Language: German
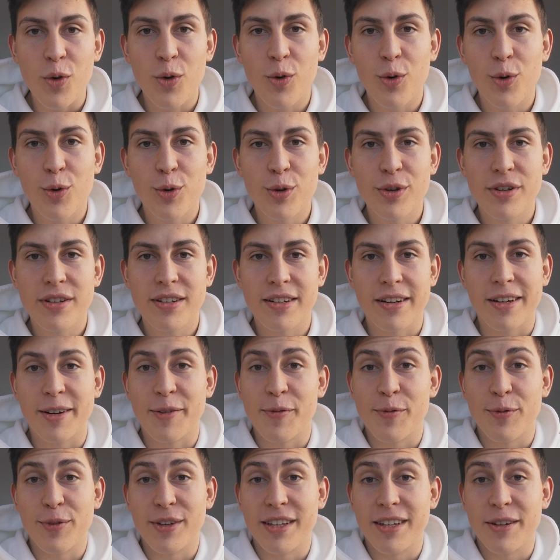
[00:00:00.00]
Und
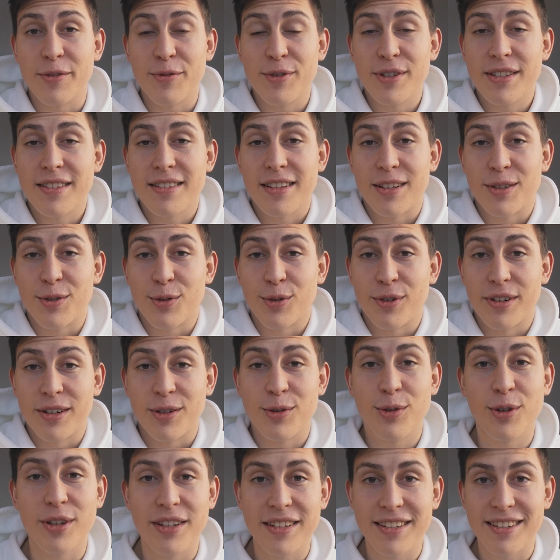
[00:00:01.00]
ähm, wie ihr wisst, also
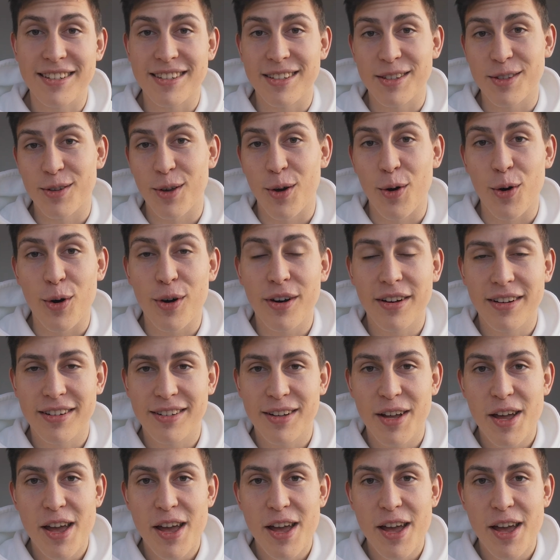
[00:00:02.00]
natürlich, das ist auch